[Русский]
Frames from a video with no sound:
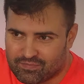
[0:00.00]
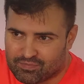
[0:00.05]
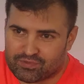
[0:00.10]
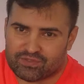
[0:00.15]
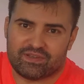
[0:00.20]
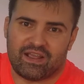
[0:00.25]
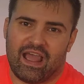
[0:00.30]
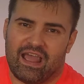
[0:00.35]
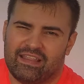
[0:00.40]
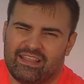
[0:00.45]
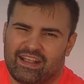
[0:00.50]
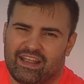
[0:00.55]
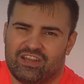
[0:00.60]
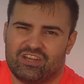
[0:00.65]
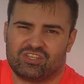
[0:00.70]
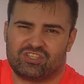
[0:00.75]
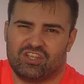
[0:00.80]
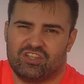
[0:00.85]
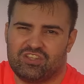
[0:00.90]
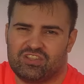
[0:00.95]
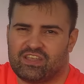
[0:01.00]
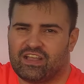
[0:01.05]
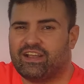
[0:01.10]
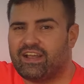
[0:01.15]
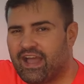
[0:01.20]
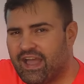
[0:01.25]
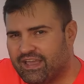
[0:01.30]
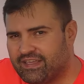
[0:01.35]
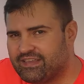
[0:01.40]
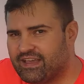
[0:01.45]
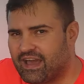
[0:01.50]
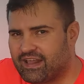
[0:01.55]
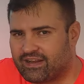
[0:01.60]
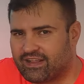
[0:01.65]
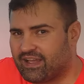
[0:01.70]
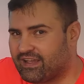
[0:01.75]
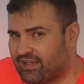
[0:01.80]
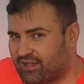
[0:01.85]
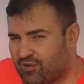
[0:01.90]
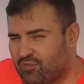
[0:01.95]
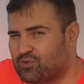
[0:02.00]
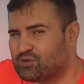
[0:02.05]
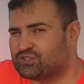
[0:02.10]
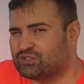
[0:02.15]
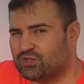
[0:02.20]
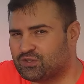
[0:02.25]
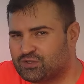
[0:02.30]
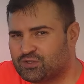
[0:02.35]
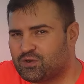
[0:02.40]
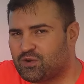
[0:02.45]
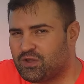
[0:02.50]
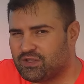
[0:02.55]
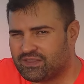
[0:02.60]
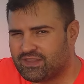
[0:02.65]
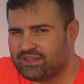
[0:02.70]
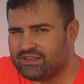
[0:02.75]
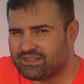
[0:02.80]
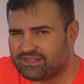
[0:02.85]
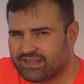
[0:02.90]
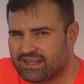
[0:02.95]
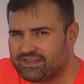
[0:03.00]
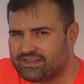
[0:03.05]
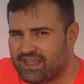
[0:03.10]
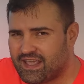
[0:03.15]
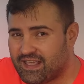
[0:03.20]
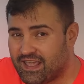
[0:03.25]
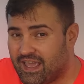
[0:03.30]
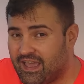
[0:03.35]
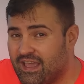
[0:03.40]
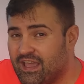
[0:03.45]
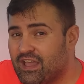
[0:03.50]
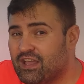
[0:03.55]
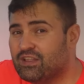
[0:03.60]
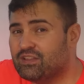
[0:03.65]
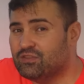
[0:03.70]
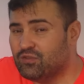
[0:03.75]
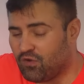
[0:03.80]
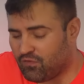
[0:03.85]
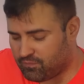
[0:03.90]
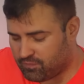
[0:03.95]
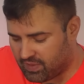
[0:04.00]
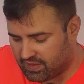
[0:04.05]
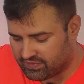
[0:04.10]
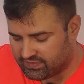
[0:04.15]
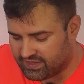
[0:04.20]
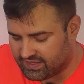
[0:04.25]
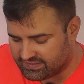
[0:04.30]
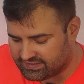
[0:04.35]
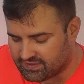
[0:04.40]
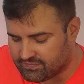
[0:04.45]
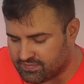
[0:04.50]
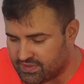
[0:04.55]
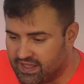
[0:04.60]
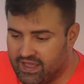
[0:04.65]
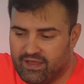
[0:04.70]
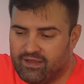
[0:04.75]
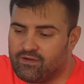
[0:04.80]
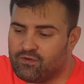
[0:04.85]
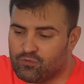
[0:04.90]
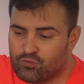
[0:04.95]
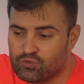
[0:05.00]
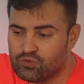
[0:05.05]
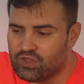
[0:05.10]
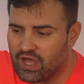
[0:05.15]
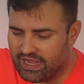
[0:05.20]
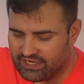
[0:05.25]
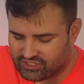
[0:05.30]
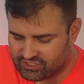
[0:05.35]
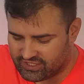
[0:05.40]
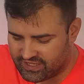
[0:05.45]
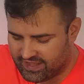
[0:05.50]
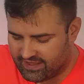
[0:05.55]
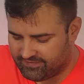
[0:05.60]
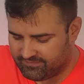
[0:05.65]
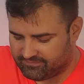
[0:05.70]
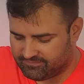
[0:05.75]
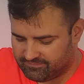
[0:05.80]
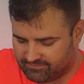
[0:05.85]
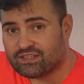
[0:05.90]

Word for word: Пускай она, конечно, не такая яркая, как можно устроить на дискотеке, но вполне себе удачная.